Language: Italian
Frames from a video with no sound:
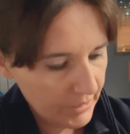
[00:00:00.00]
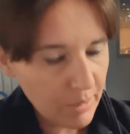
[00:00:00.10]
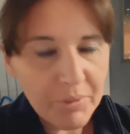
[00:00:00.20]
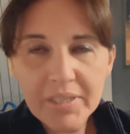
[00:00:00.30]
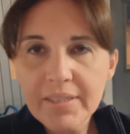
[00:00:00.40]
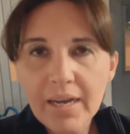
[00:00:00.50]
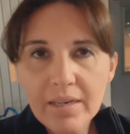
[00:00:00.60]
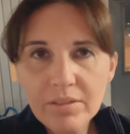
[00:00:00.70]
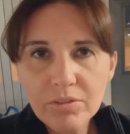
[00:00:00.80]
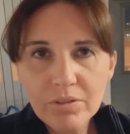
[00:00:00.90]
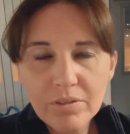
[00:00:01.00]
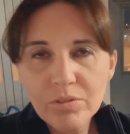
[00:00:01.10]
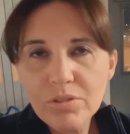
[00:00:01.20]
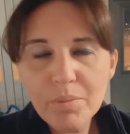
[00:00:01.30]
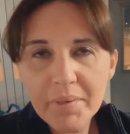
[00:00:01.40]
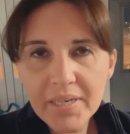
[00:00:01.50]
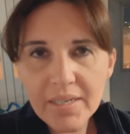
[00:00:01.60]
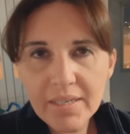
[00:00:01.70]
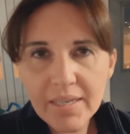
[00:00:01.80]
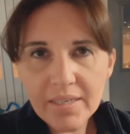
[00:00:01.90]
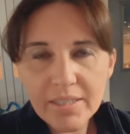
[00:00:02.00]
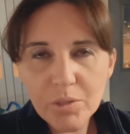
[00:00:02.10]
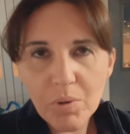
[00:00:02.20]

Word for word: siamo in ritardo, non so bene neanche di